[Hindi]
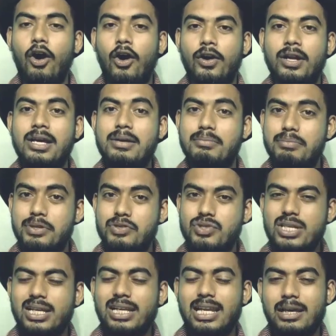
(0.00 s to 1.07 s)
और
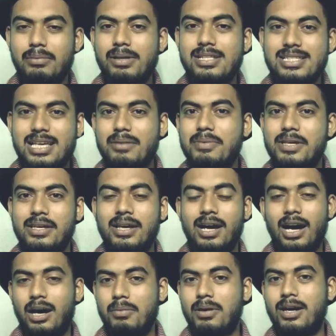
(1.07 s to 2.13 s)
म्यूज़िक लेवल से भी
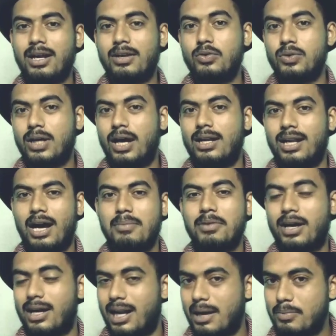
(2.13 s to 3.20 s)
अब अगर उनका
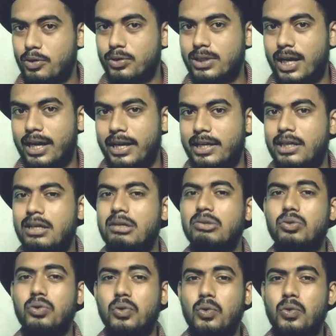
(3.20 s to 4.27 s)
नाम खराब होता है
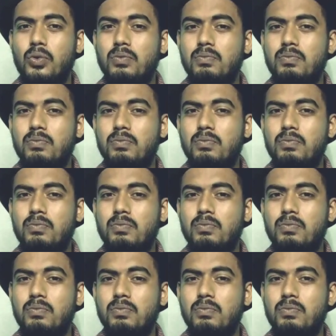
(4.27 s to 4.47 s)
तो